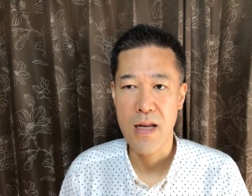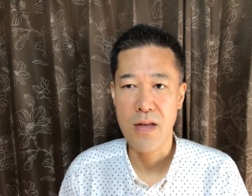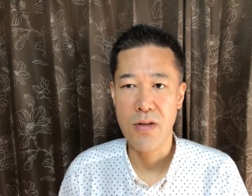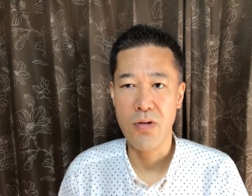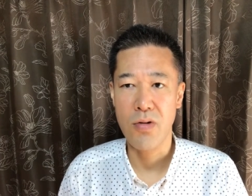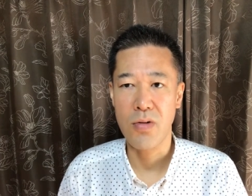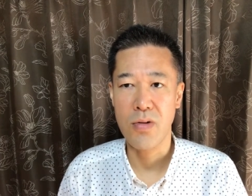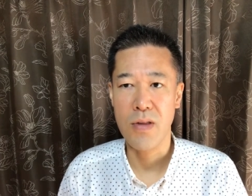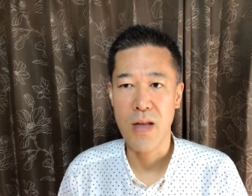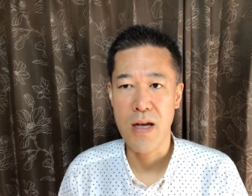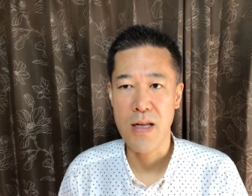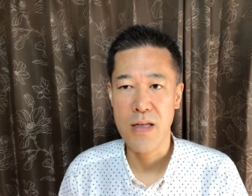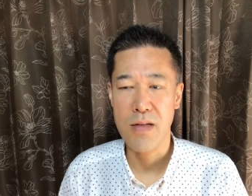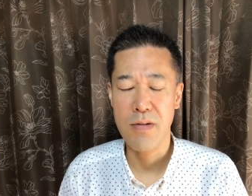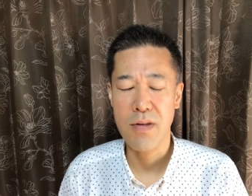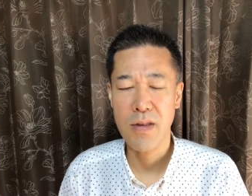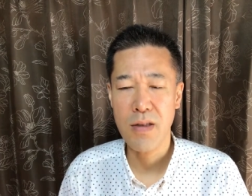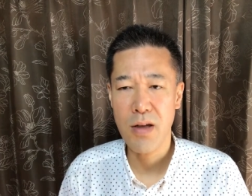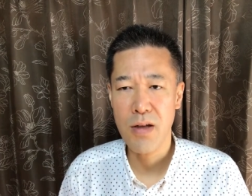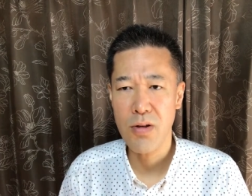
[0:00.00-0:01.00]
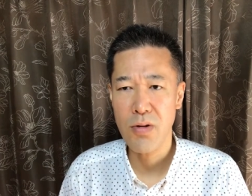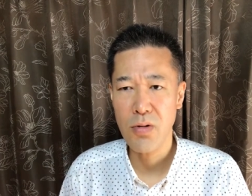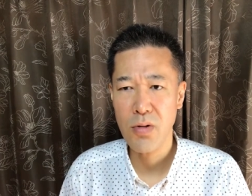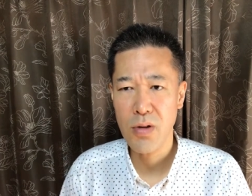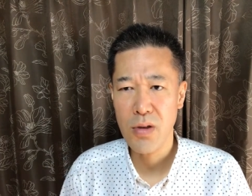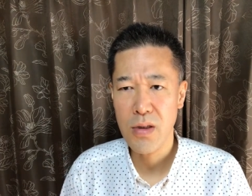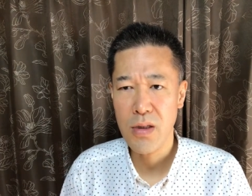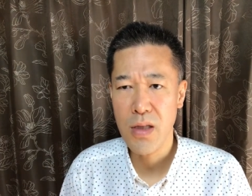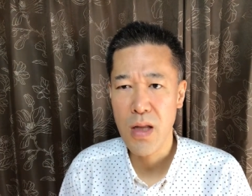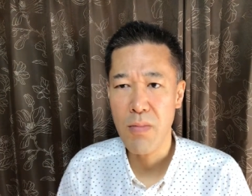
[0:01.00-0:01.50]
状態と言っ
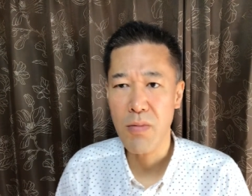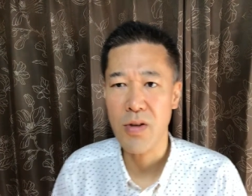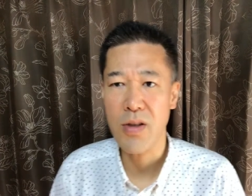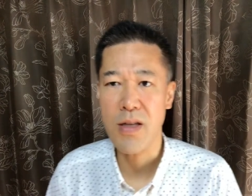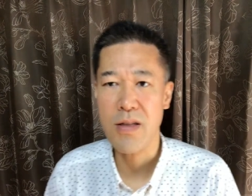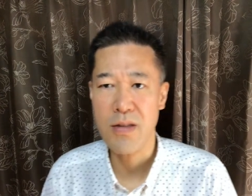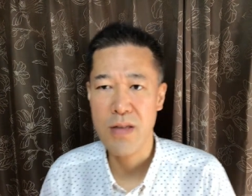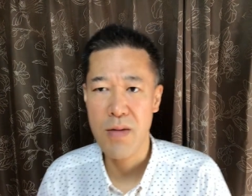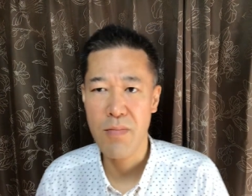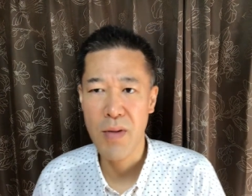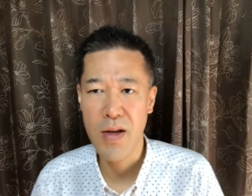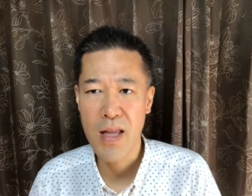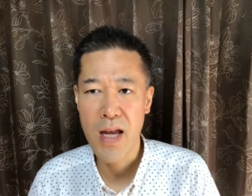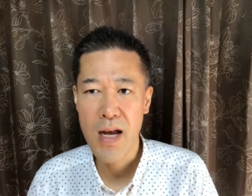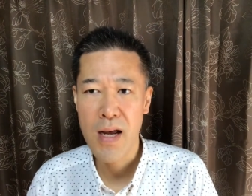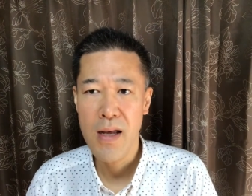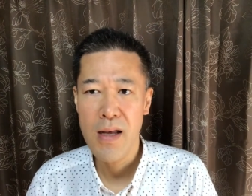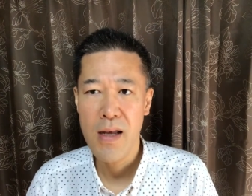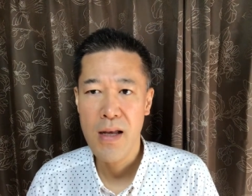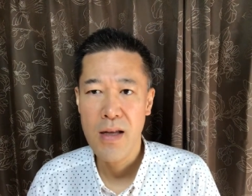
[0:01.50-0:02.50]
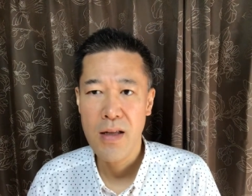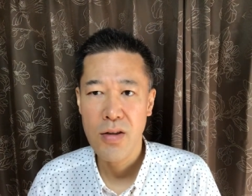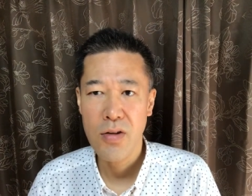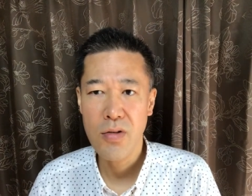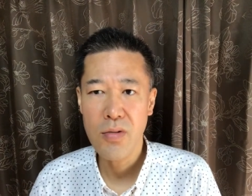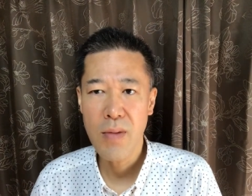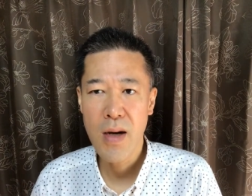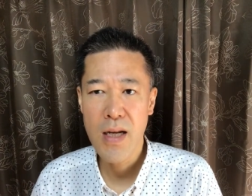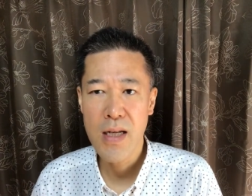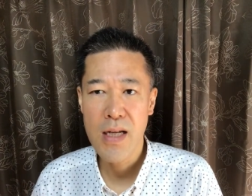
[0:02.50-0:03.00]
てもですね、まだ
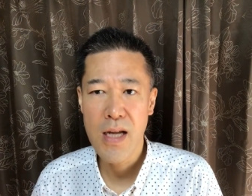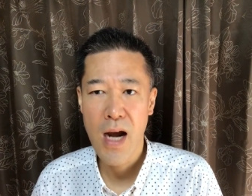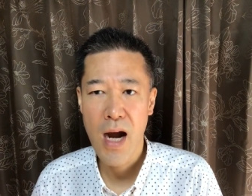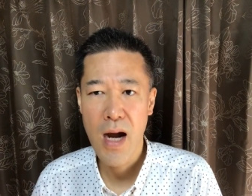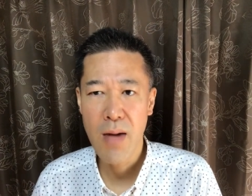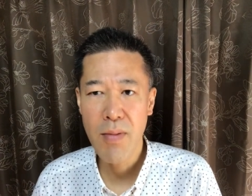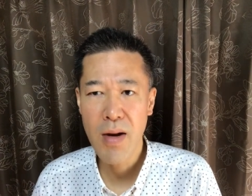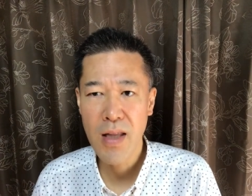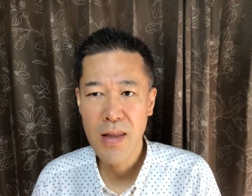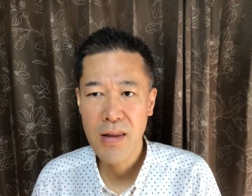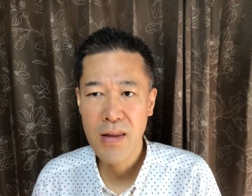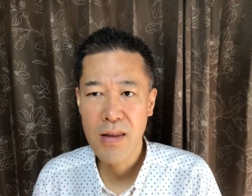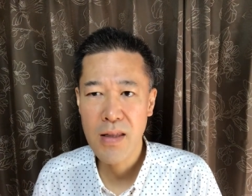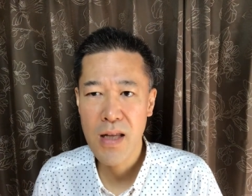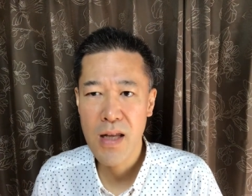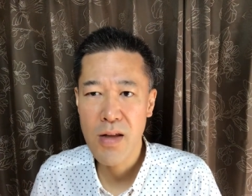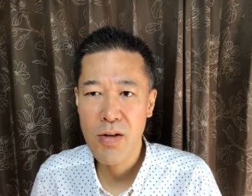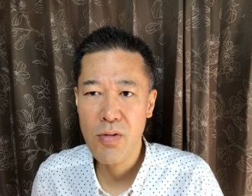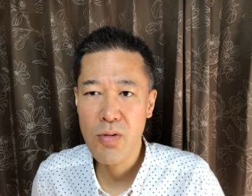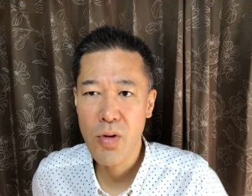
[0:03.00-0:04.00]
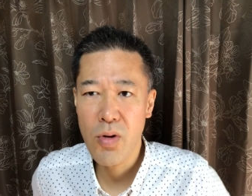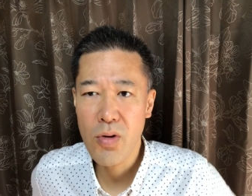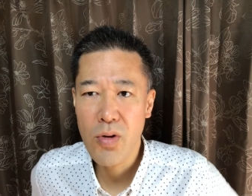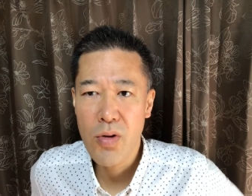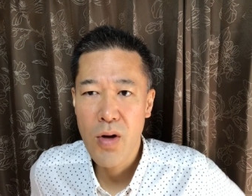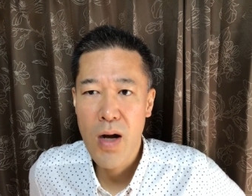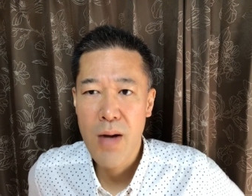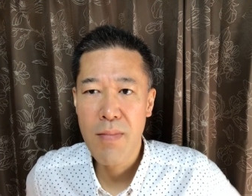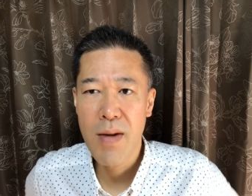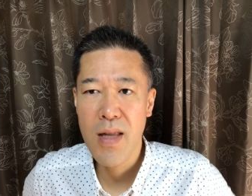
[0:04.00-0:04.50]
沼にはまっているほ
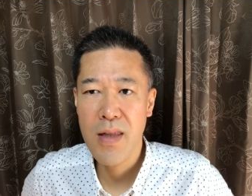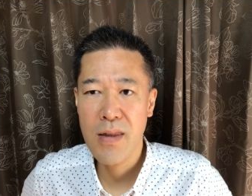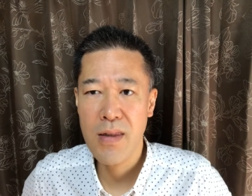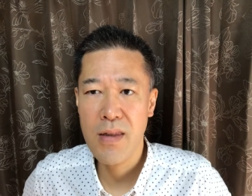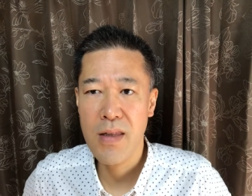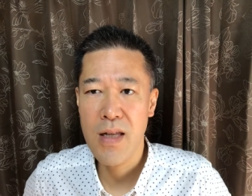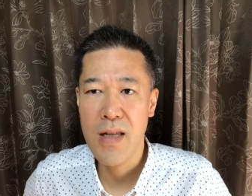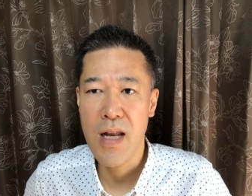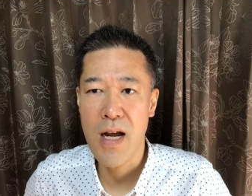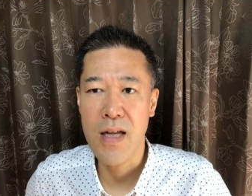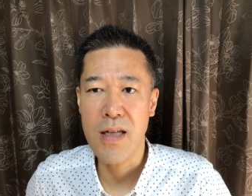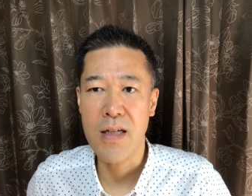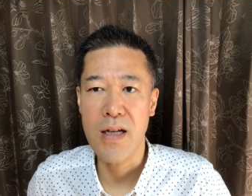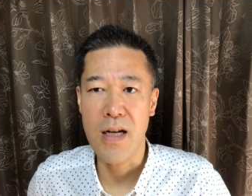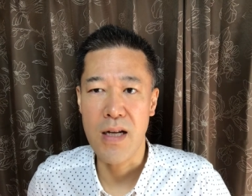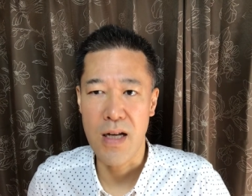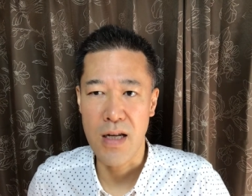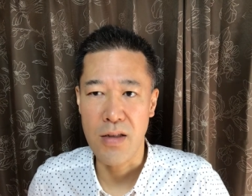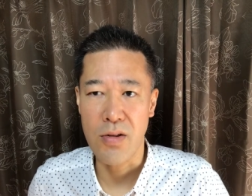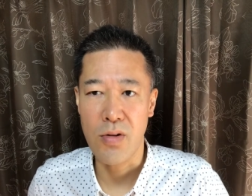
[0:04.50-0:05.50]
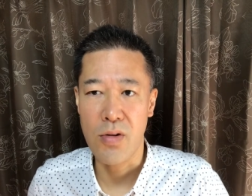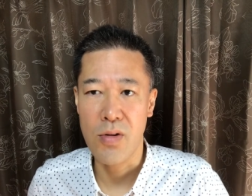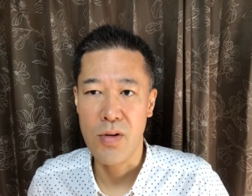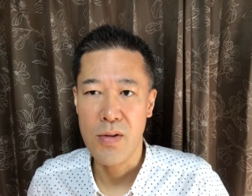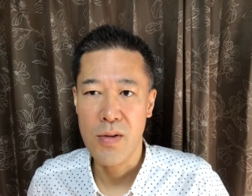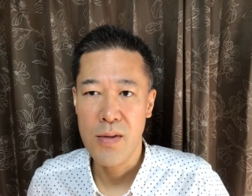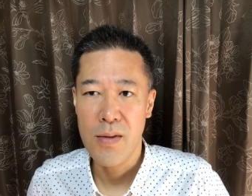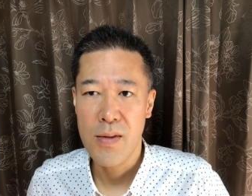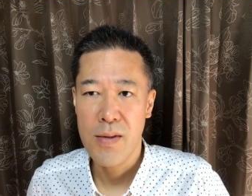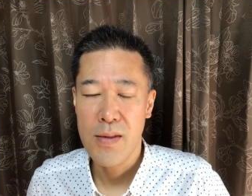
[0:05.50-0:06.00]
どはまってないかなと、
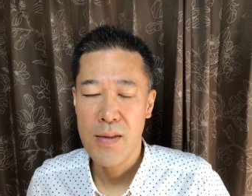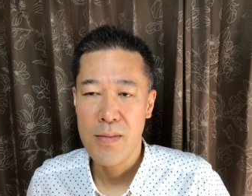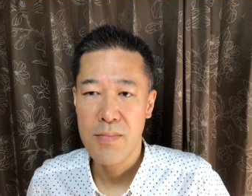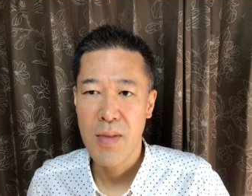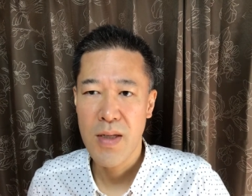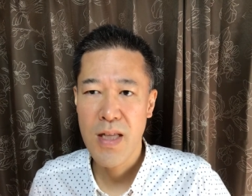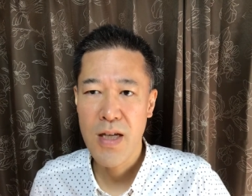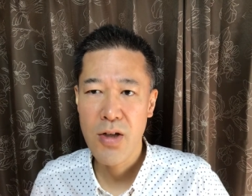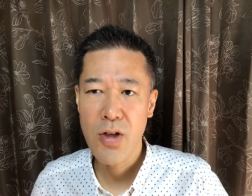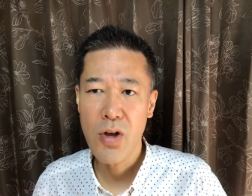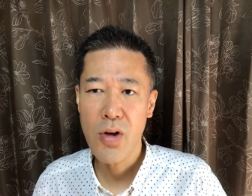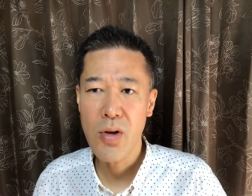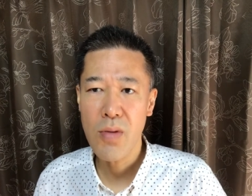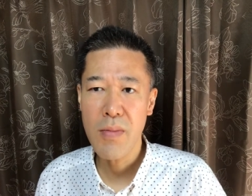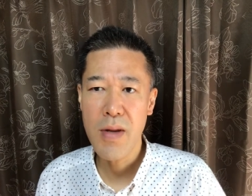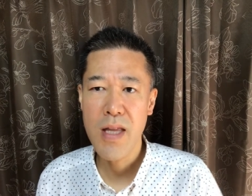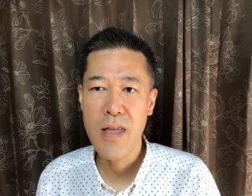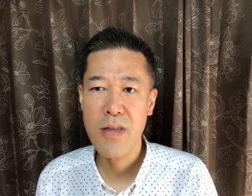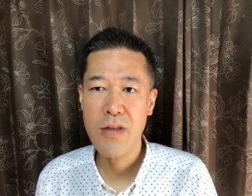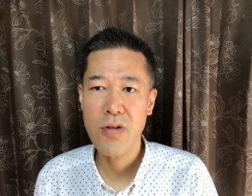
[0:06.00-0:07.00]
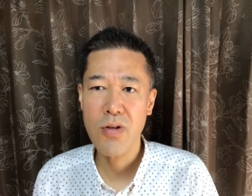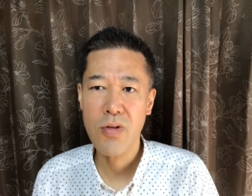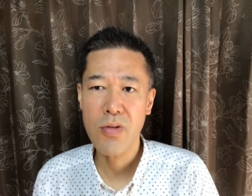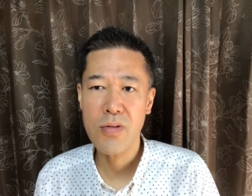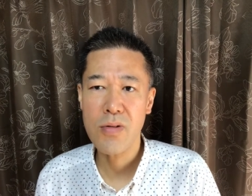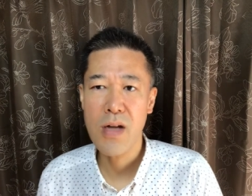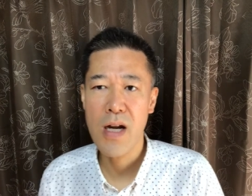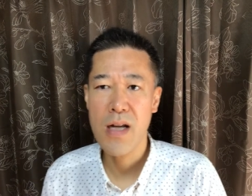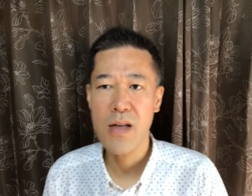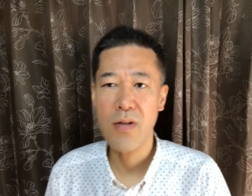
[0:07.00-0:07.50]
まだ表面上
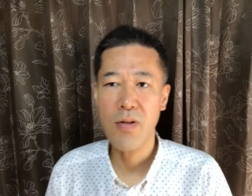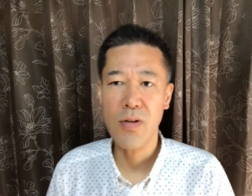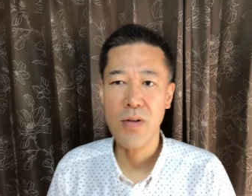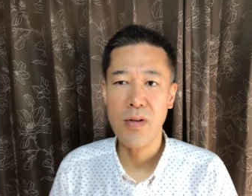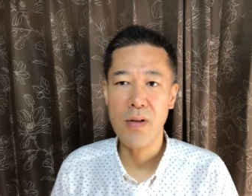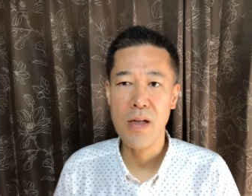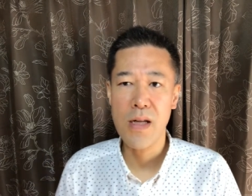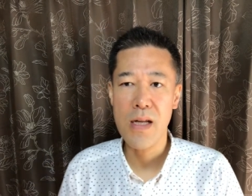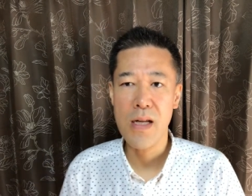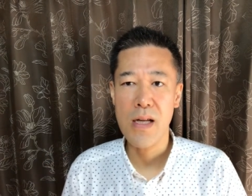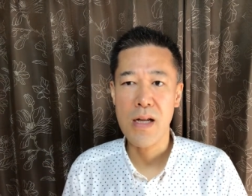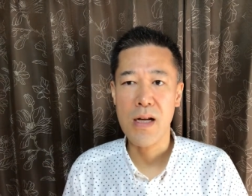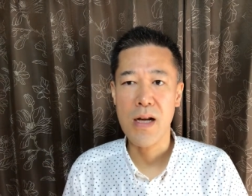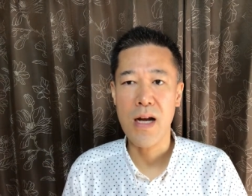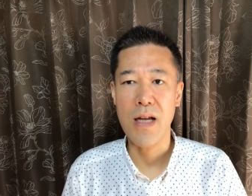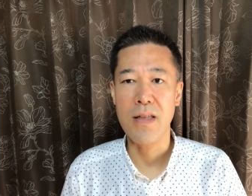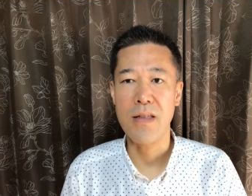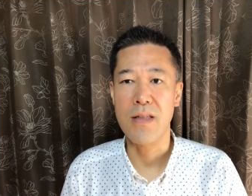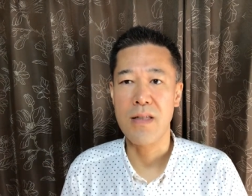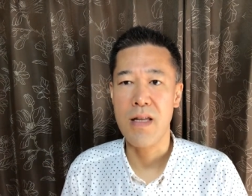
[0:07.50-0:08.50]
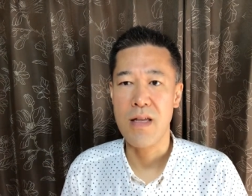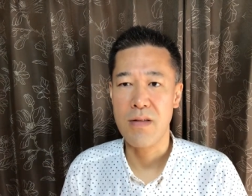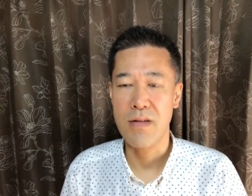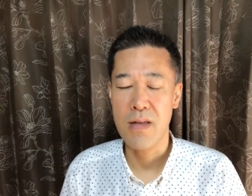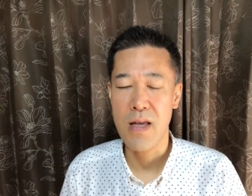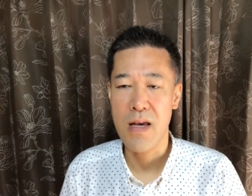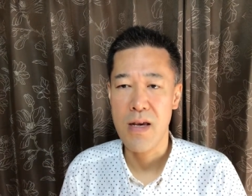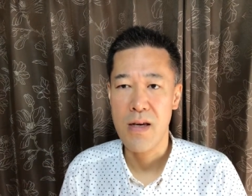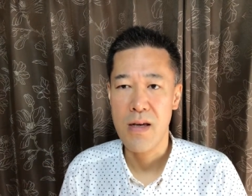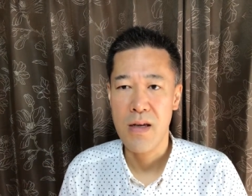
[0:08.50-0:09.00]
ぐらいの感じです
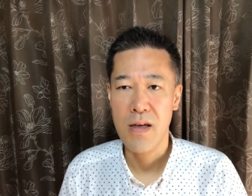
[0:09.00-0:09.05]
ね、